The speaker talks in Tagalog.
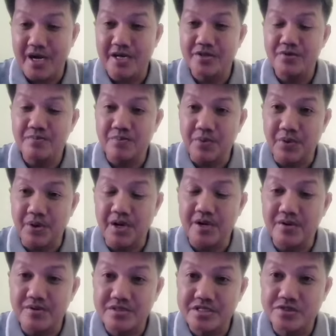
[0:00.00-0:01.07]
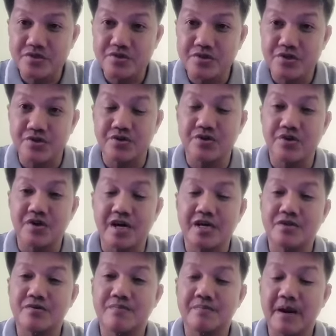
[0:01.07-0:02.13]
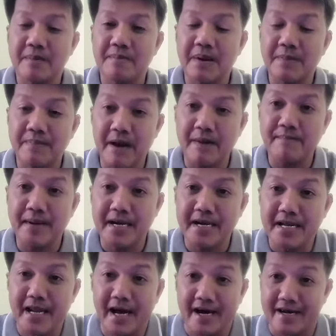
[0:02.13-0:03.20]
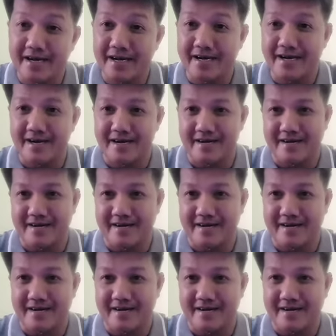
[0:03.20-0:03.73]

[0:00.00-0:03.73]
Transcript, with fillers: Ano po ang gusto niyo? Ano pang pagpapakilala?